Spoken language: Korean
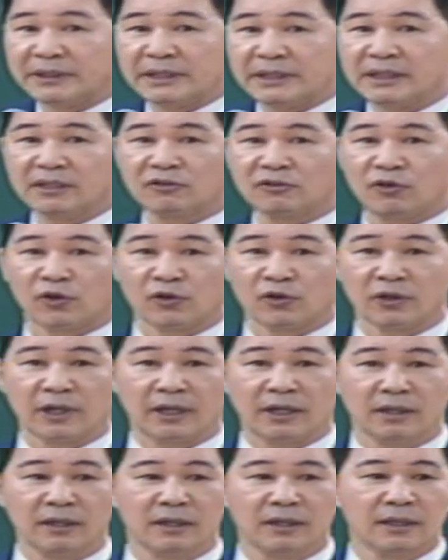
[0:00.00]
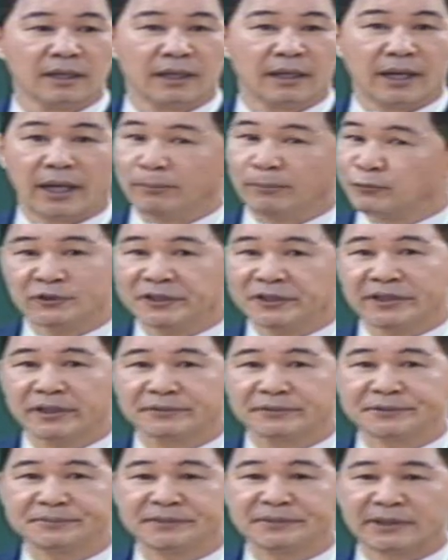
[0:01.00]
안 돼. 코로나 아무
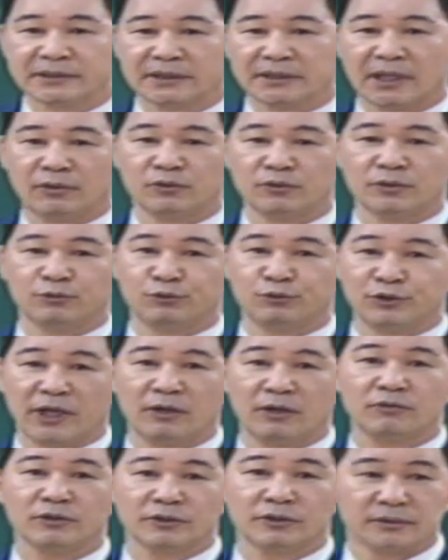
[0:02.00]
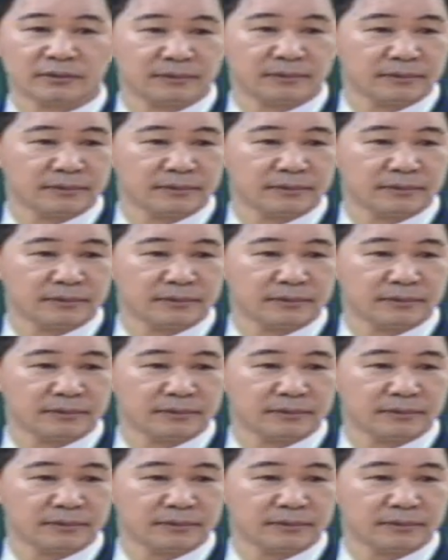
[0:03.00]
상관없습니다. 저하고는, 우리하고는.